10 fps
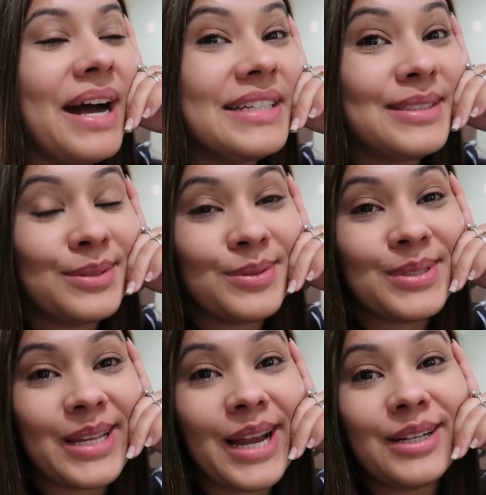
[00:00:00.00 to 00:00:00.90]
Mas tá tudo
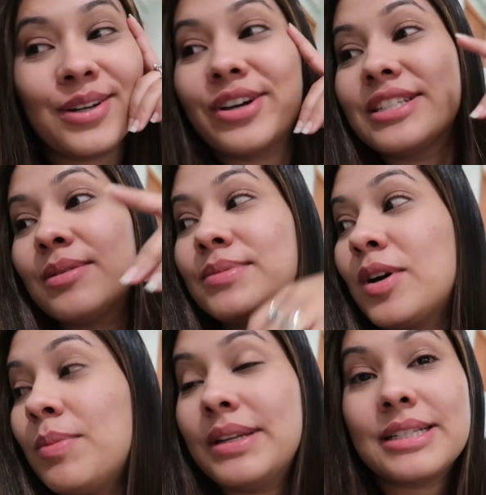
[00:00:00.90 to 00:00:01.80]
certo, agora estamos
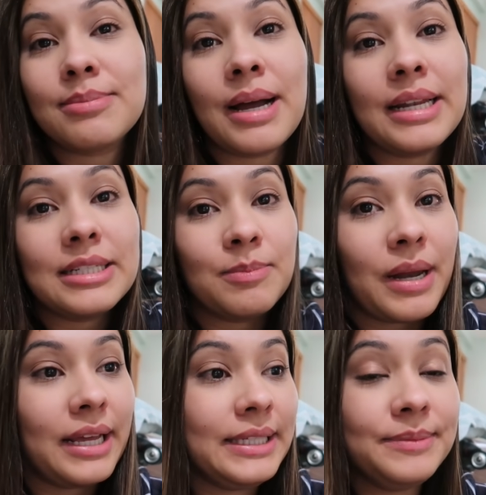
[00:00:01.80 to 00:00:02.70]
arrumando as malas
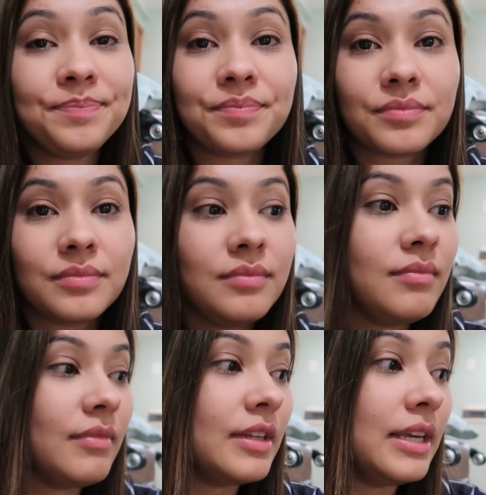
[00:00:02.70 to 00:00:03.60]
pra ir.
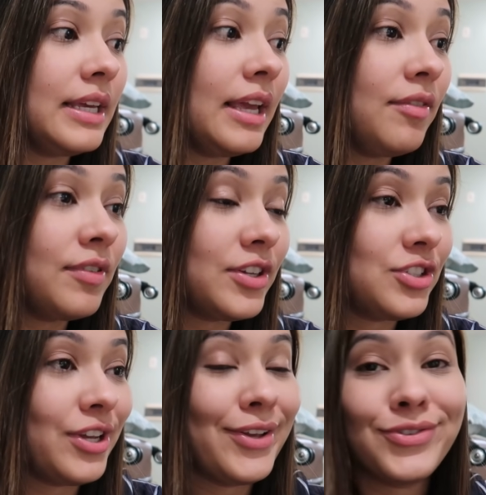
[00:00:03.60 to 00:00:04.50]
E
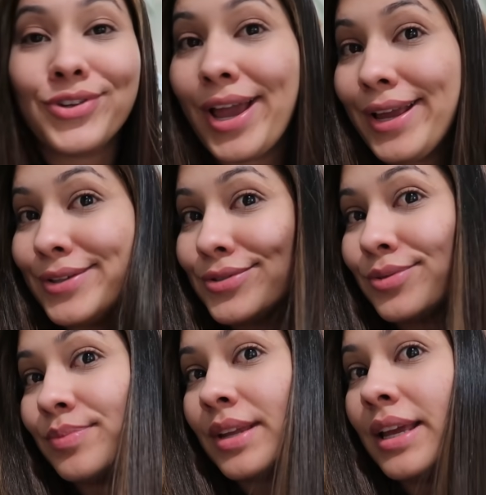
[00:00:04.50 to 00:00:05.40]
enfim, gente, é
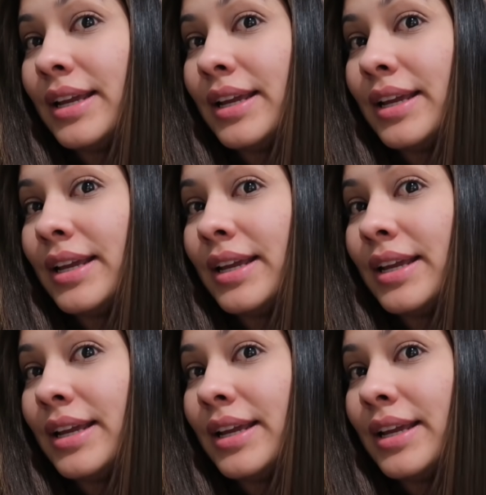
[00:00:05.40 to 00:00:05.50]
isso.